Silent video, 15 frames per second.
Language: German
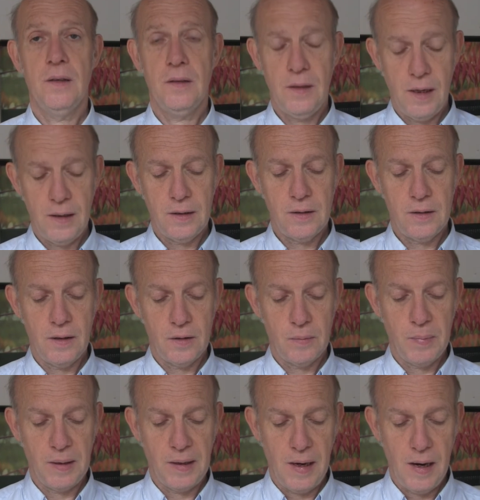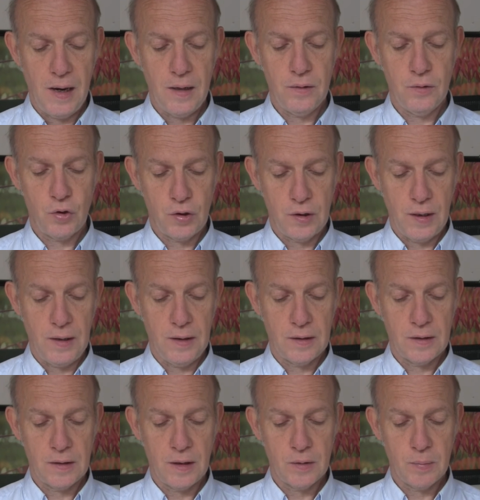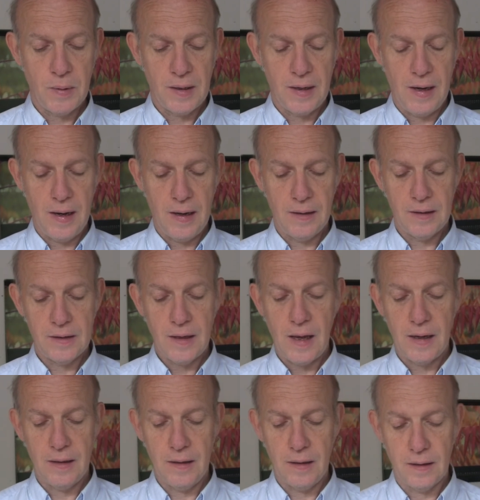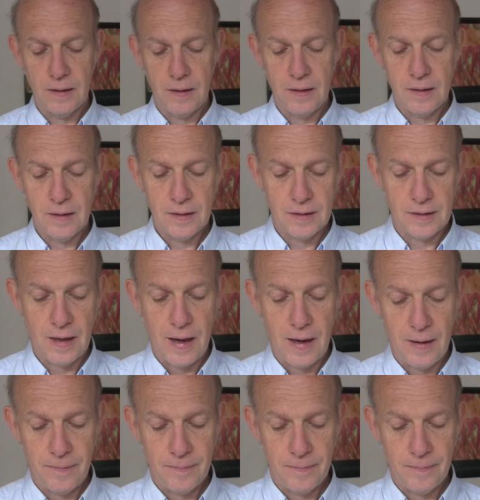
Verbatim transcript: dass das Begehren stets das Begehren des anderen sei.